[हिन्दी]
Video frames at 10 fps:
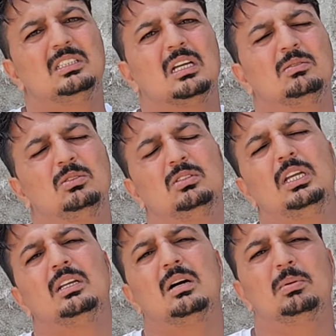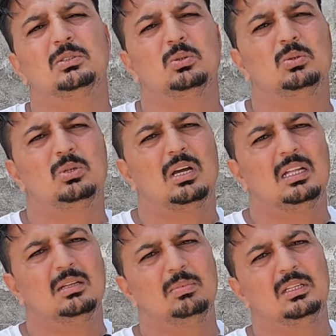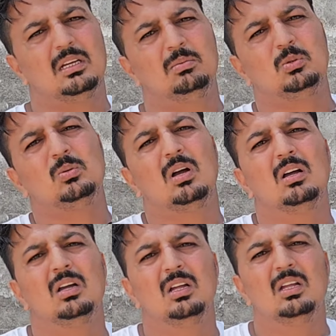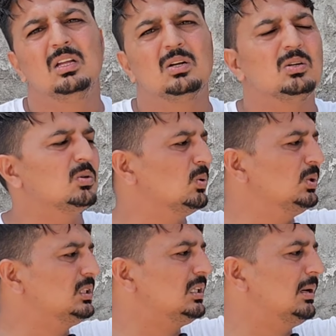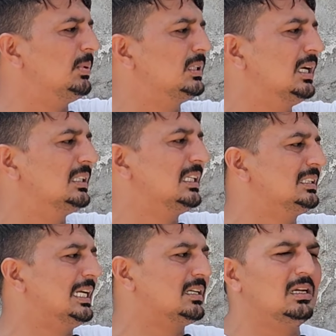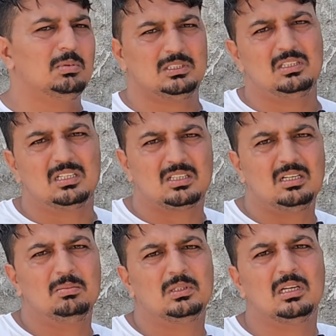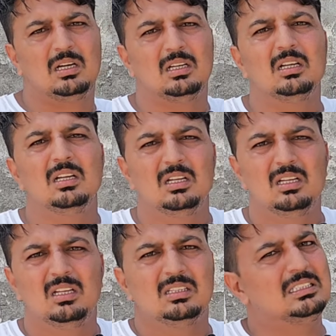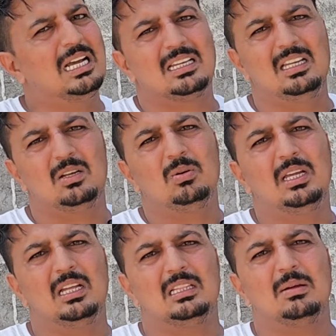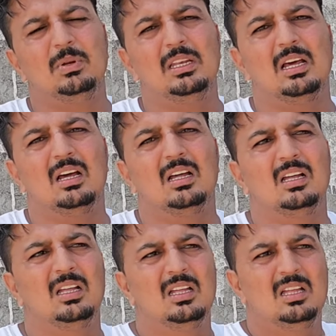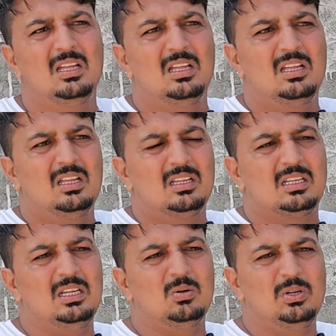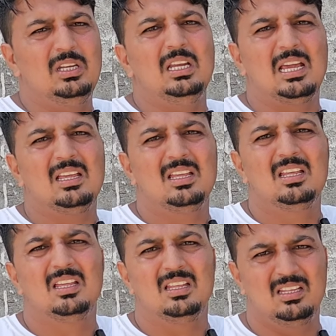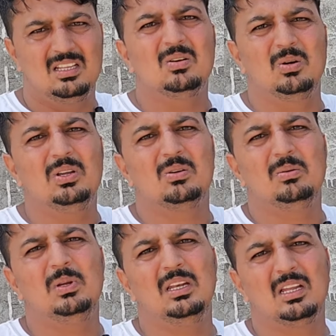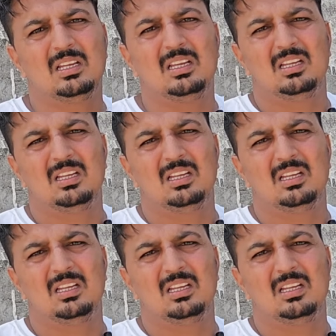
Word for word: इसका टिक्का बन जरूर दुरा बेताब टू का बेताब टू वो इसने पता चाहे चेक करे डॉक्टर ने पता चेक अभी चेक नहीं, नहीं करवाई हाल तभी ना की हो ही नहीं है बिना की हो ही नहीं की